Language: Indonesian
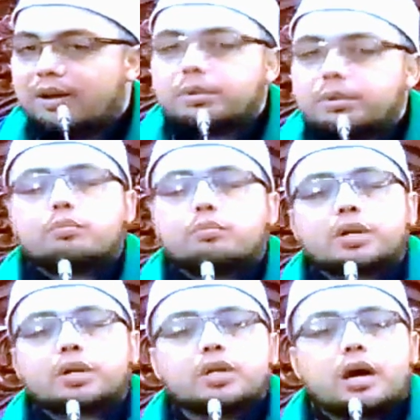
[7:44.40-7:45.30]
Beliau
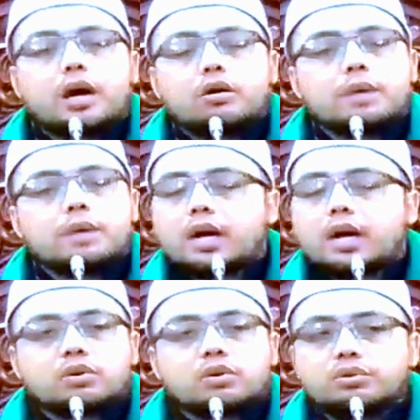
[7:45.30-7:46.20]
berziarah ke
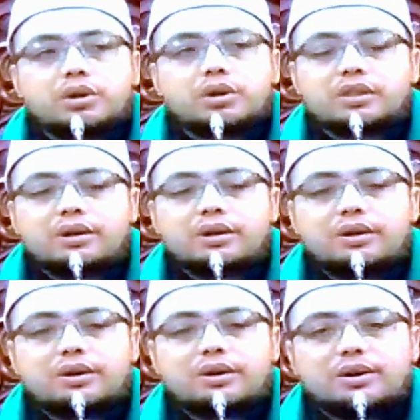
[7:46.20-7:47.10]
makam
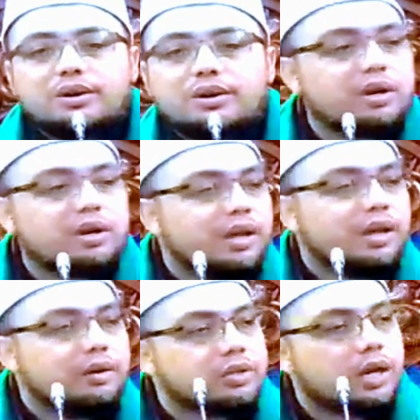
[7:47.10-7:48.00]
Rasulullah
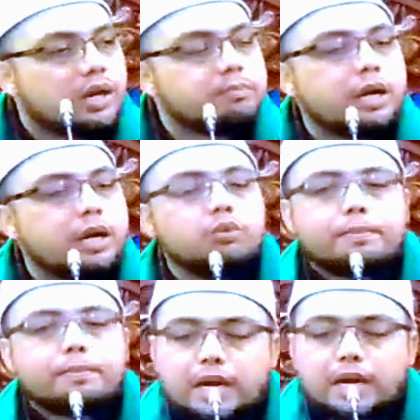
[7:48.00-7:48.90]
sallallahu alaihi wasallam
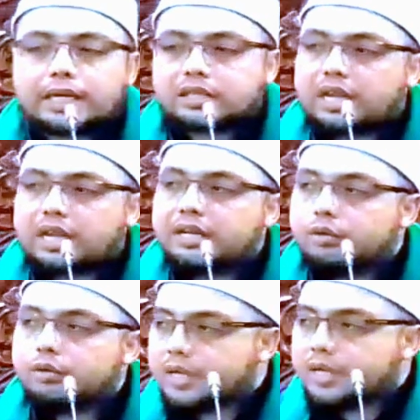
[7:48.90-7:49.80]
meluapkan rasa
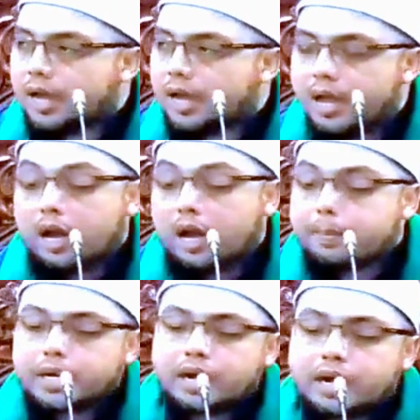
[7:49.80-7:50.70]
rindunya
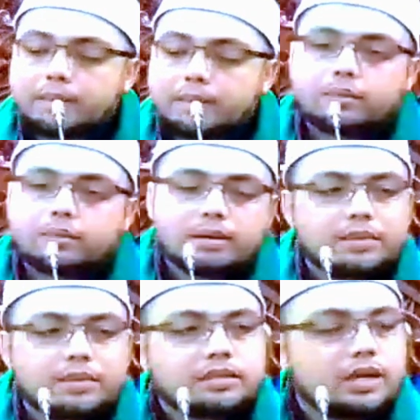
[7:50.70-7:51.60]
kepada Nabi
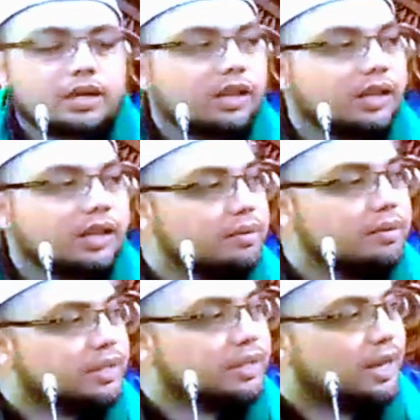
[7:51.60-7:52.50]
Muhammad sallallahu
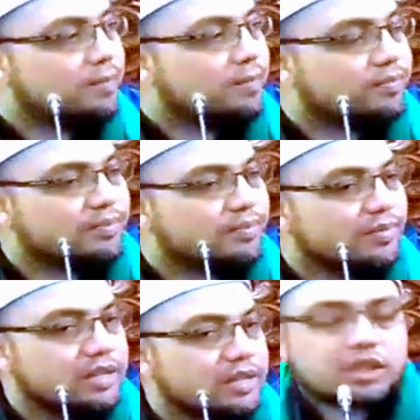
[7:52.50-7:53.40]
alaihi wasallam.
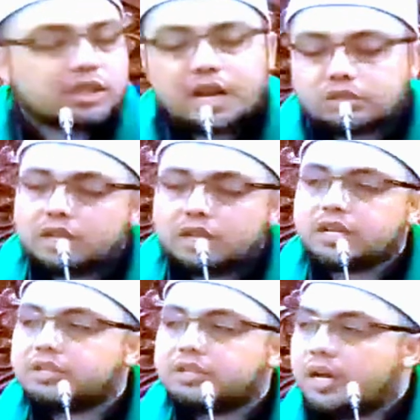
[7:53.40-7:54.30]
Setelah
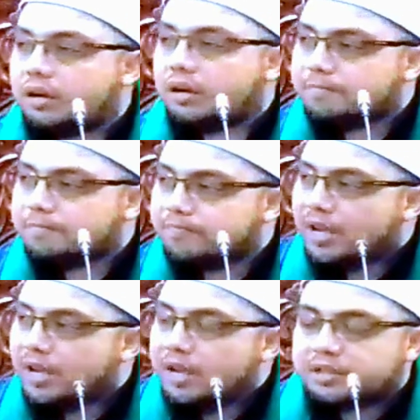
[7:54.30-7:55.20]
selesai ziarah,
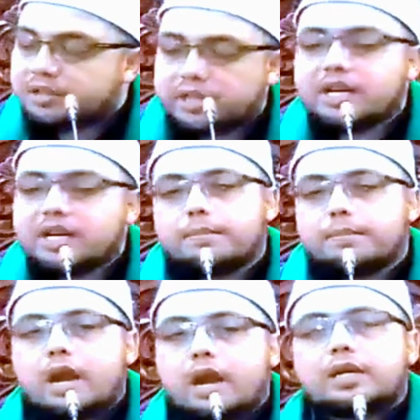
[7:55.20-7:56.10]
Sayyidina
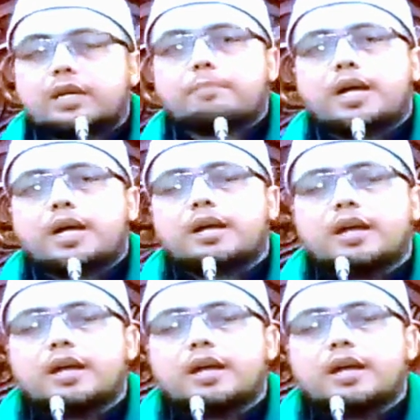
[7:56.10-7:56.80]
Bilal bin Rabah